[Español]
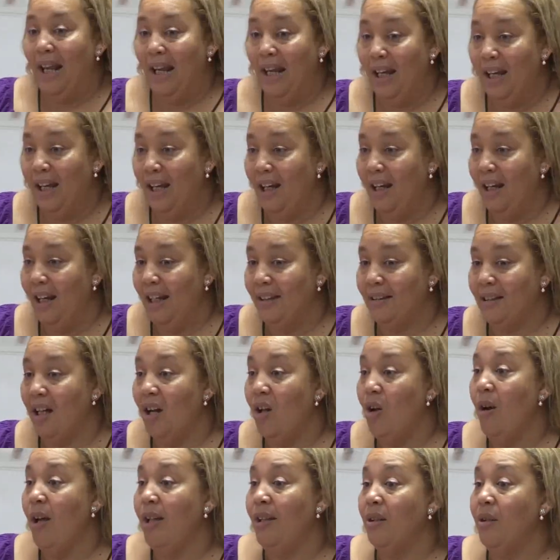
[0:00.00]
Eh, entre
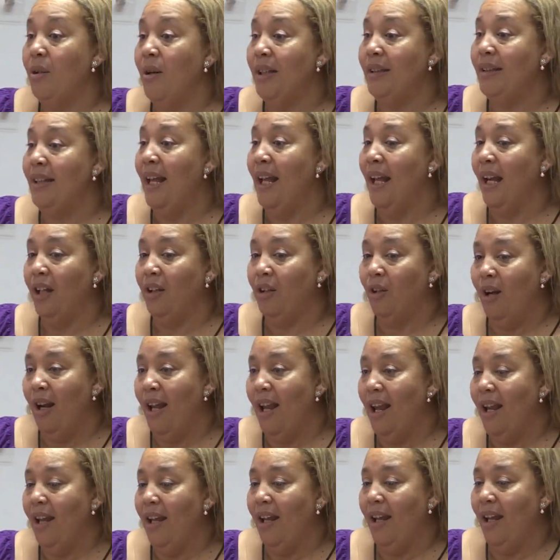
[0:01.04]
los objetivos de este decreto
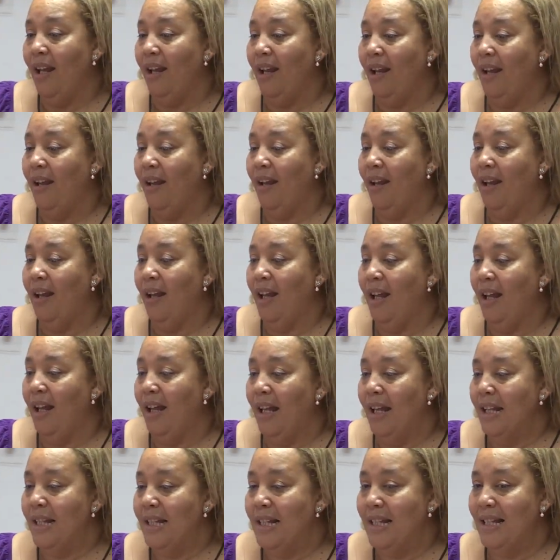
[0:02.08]
ley
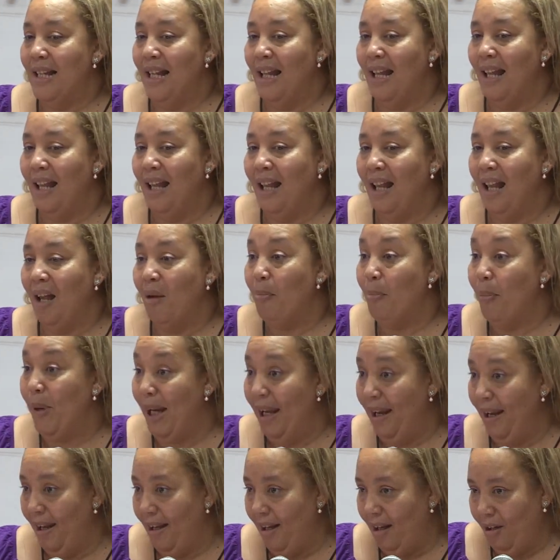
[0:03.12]
eh, se
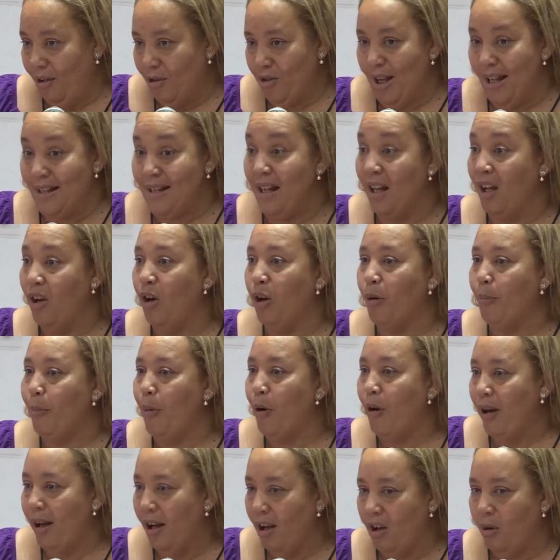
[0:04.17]
amplían, o sea, se
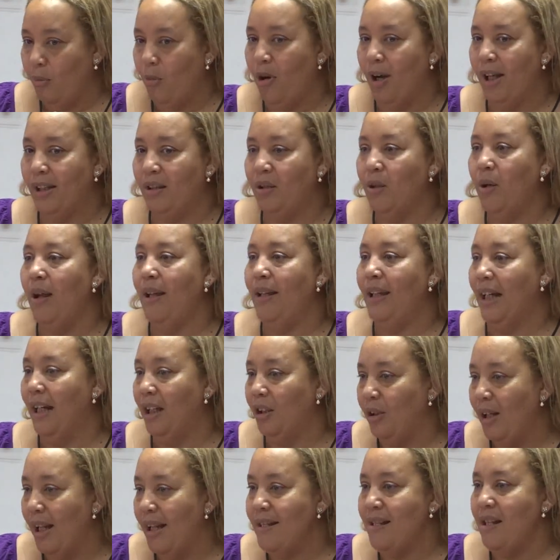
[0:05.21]
incorporan como objetivos del
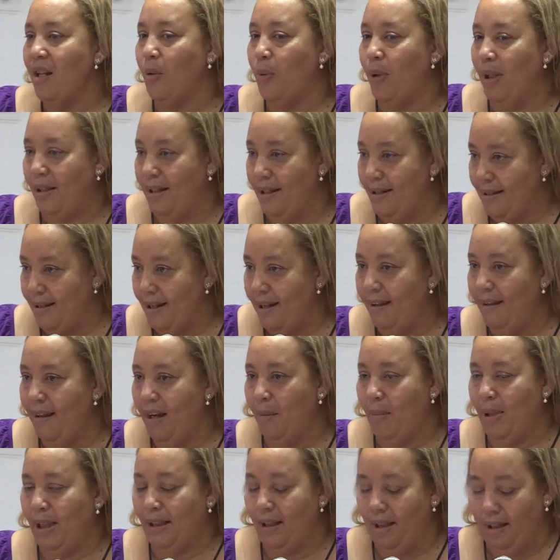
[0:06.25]
decreto ley 56 de
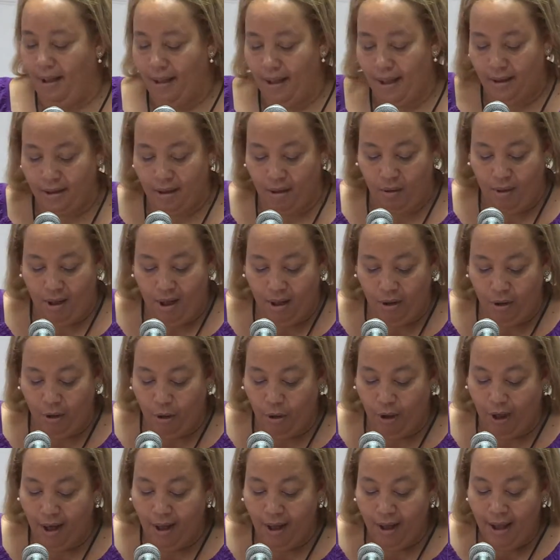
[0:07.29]
la maternidad de la
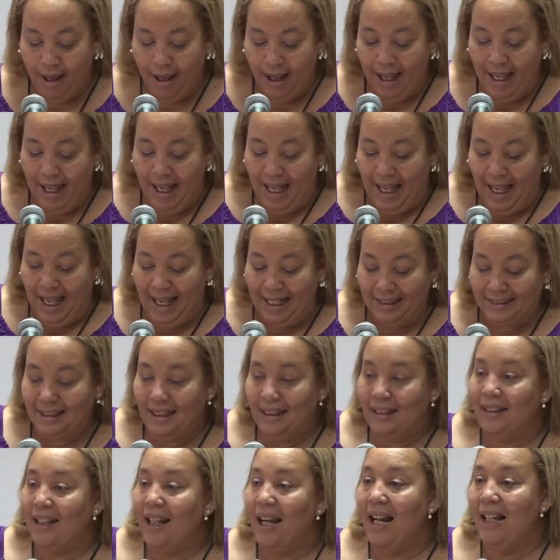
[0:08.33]
trabajadora,
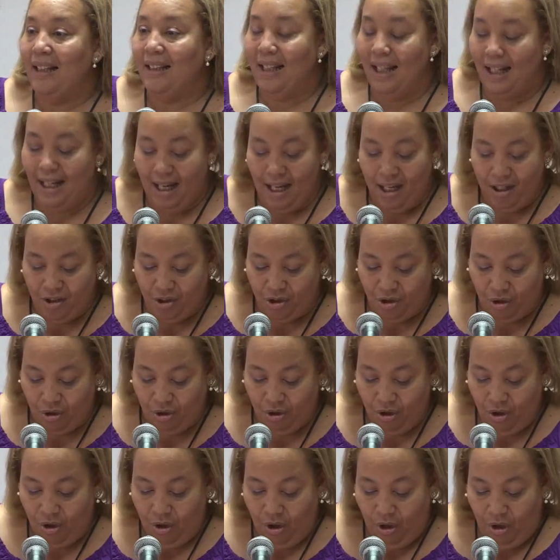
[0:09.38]
extender el
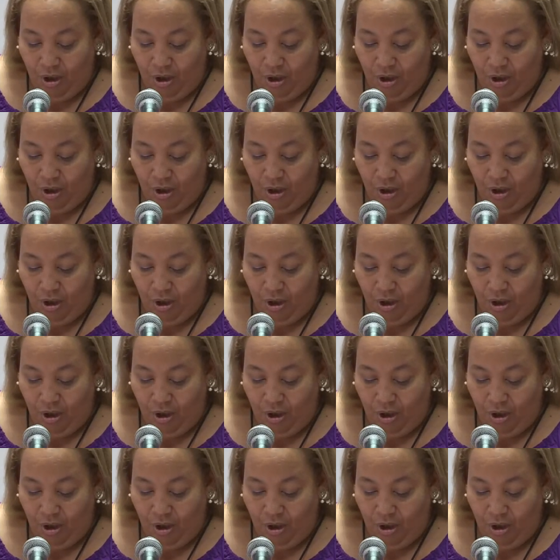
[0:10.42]
derecho